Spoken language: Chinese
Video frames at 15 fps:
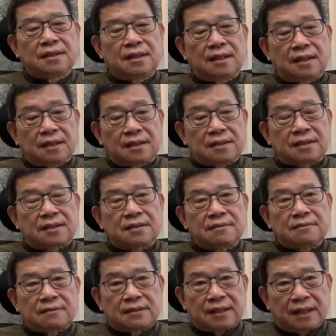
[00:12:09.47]
点，二十
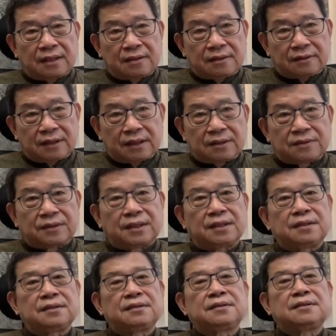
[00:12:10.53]
五年回归。
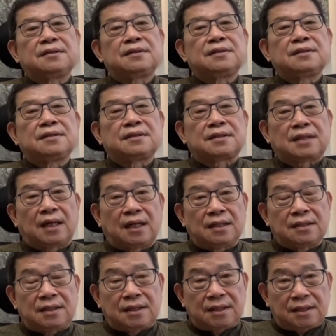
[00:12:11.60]
长
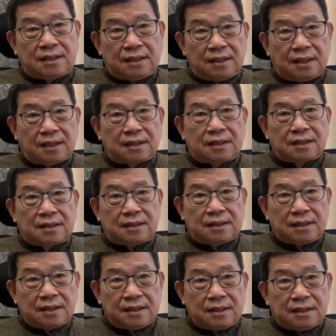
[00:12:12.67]
期积累的
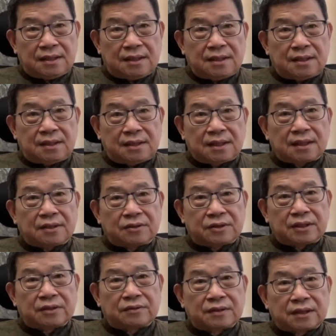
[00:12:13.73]
经济结构
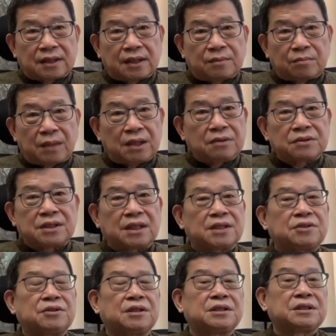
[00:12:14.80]
性问题没有解
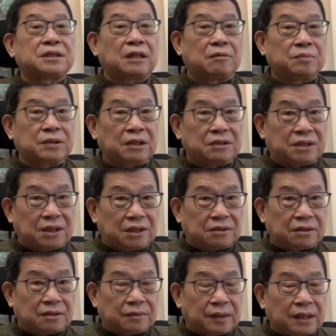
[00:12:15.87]
决，找不到解
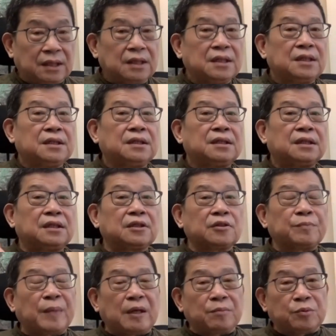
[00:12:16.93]
决的。你的
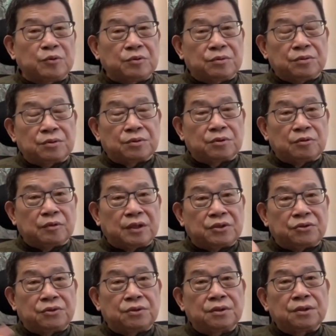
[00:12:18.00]
北部都会
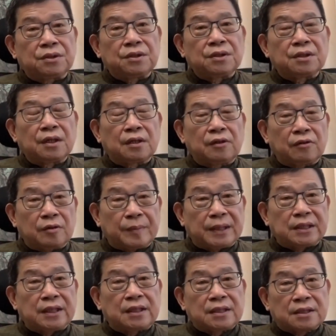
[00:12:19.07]
区，呃，弄了半
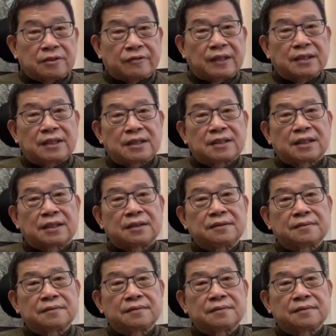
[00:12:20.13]
天也是房地产，